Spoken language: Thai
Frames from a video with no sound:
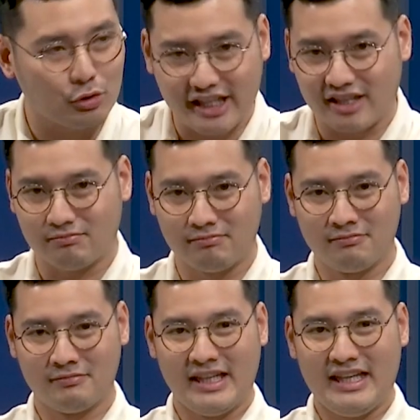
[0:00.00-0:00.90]
โยธินค
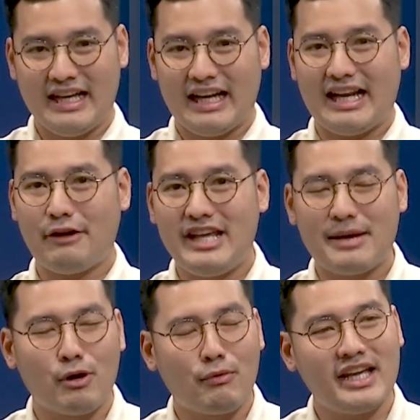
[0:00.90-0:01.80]
รับแล้วเฮี
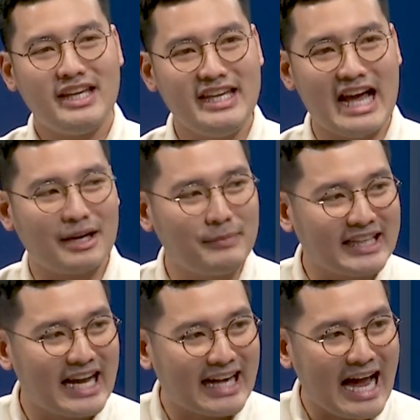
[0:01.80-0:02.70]
ยบอกว่าเฮียกำลั
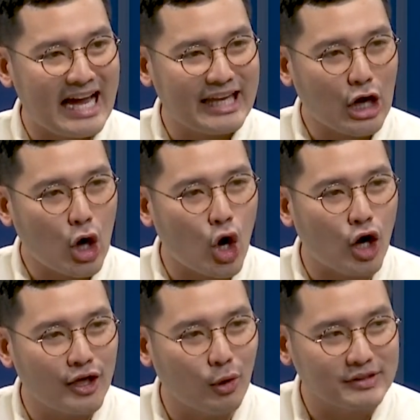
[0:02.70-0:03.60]
งอยากได้ค
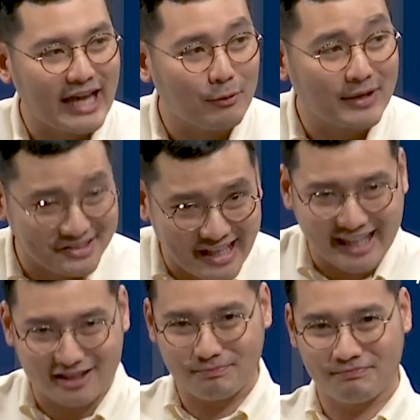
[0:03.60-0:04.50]
อนโดแถวเกษ
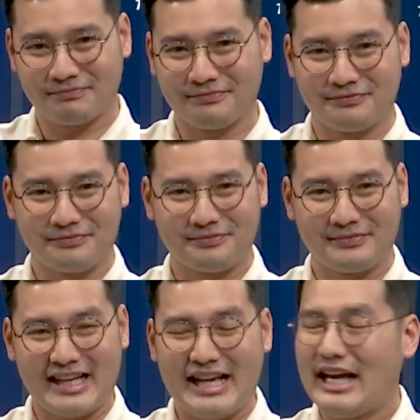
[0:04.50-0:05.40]
ตร
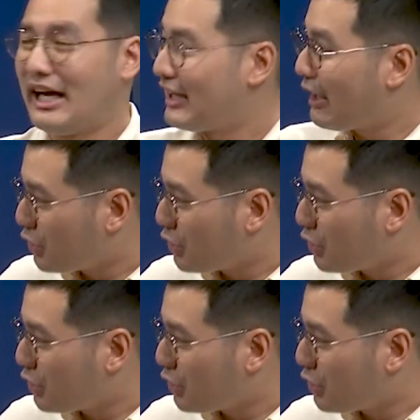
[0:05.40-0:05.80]
เรา